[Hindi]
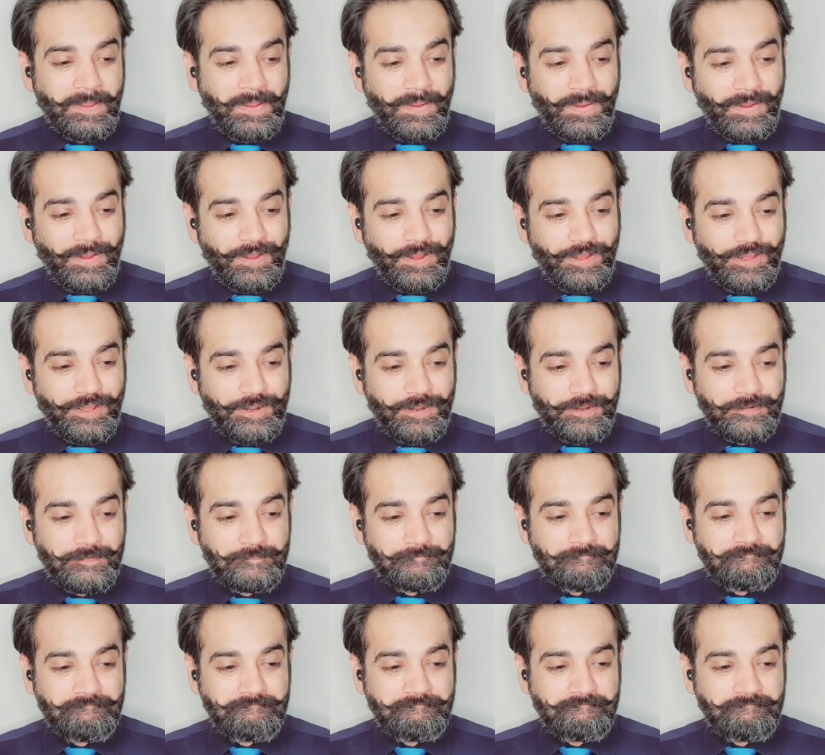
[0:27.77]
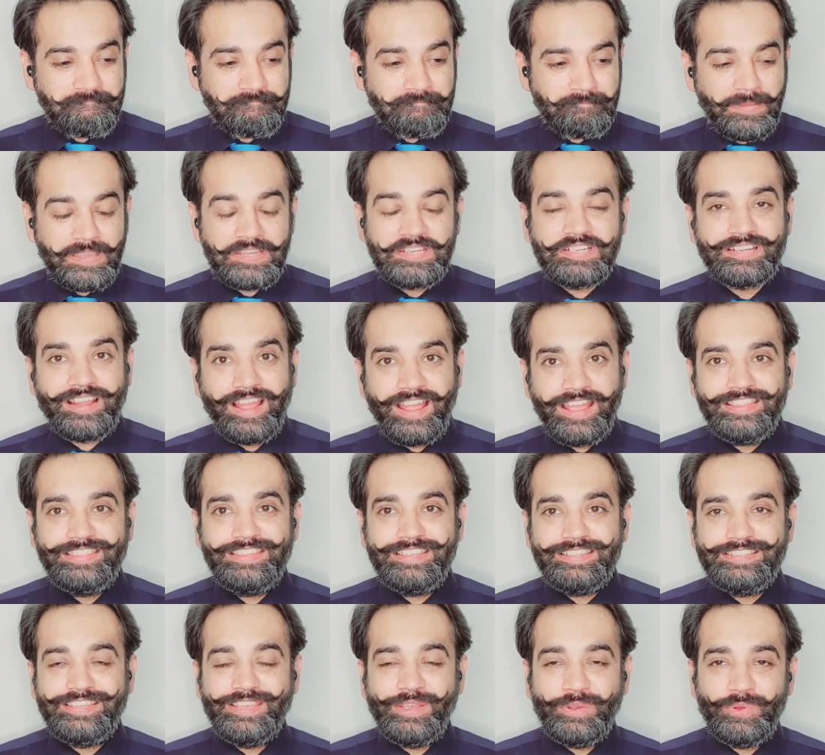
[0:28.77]
और मैं शायद
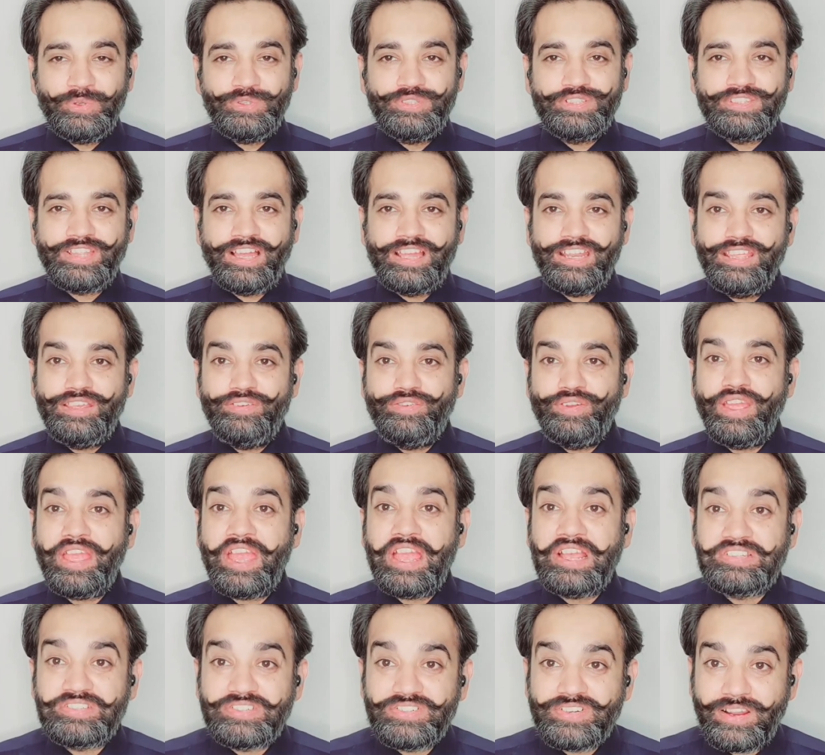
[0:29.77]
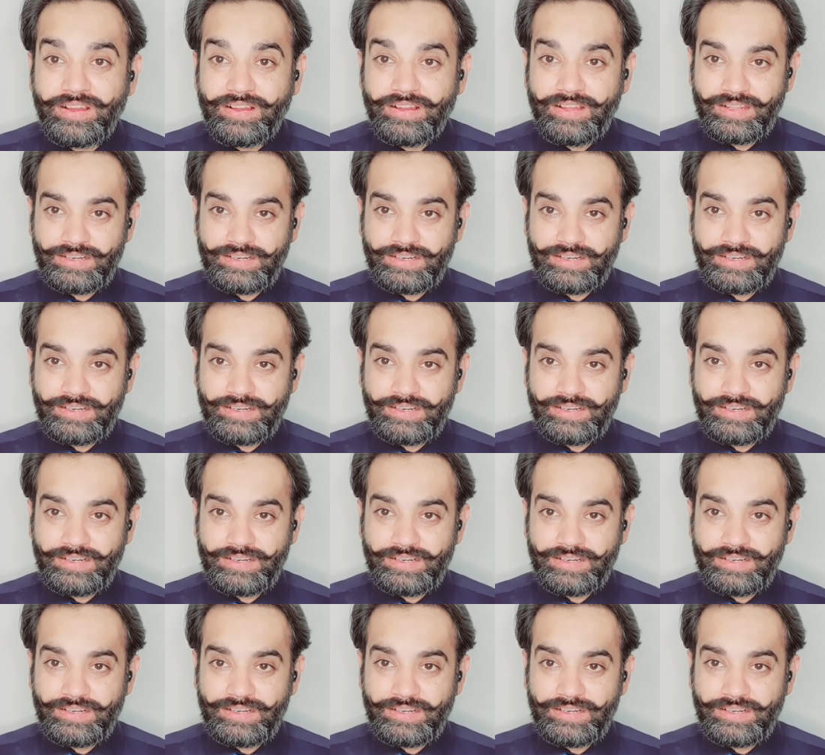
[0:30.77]
इसकी कुछ तारीफें एक्स्ट्रा